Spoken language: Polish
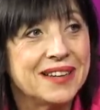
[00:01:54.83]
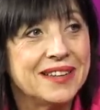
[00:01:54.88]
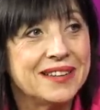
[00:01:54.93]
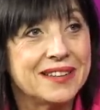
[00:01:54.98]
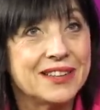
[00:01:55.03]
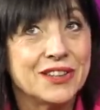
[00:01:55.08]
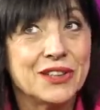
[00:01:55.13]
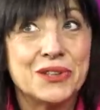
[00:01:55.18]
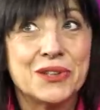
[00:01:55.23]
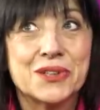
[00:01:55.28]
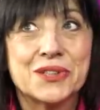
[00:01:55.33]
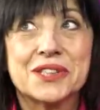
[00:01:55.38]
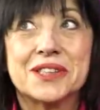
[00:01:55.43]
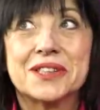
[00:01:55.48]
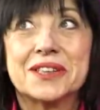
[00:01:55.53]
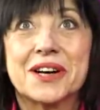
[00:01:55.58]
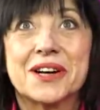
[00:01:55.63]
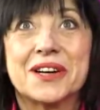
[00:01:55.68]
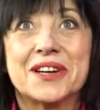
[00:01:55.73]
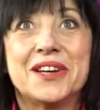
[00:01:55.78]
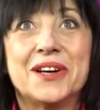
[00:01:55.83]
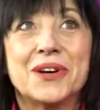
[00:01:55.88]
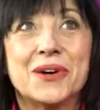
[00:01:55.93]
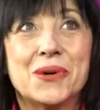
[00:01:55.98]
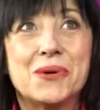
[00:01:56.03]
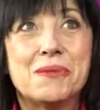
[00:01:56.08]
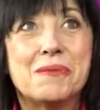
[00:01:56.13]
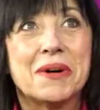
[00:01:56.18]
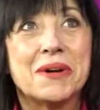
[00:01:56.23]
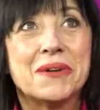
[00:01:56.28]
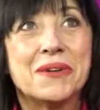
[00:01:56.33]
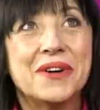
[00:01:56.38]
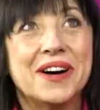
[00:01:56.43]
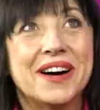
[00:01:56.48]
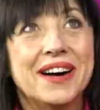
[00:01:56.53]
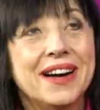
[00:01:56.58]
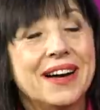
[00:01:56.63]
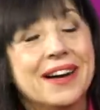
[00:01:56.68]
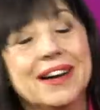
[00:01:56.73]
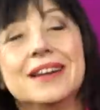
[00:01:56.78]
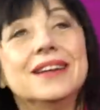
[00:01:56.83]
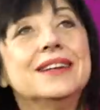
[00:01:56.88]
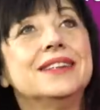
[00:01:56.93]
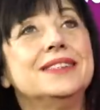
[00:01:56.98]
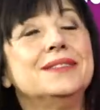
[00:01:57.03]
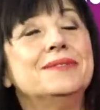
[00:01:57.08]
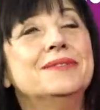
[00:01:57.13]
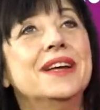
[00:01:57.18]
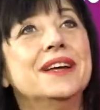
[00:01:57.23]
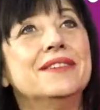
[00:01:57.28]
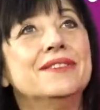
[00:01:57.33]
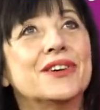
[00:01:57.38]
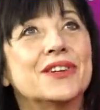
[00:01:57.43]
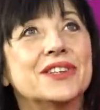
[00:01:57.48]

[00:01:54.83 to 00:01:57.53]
I, i to taki kubeł zimnej